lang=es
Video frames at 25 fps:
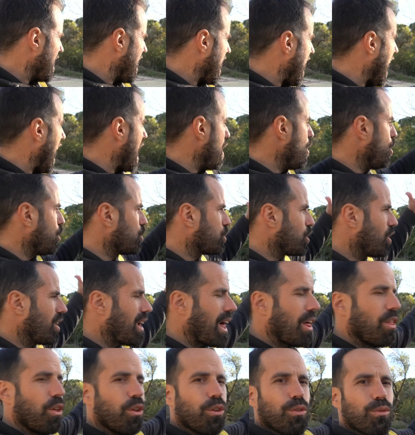al otro
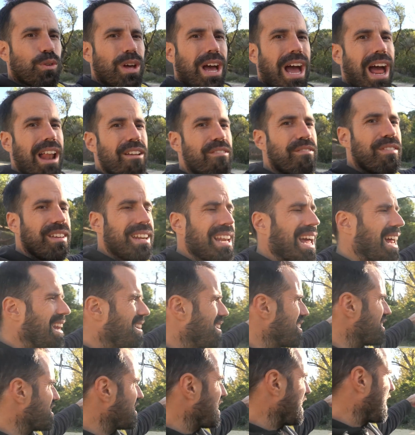lado, al final
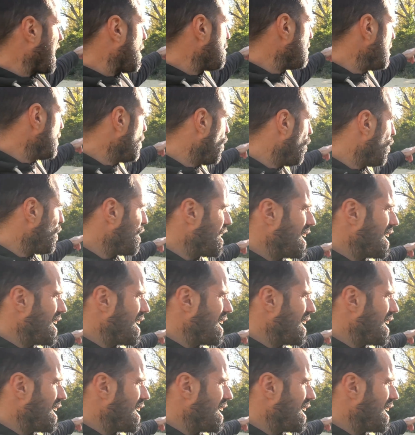de este camino,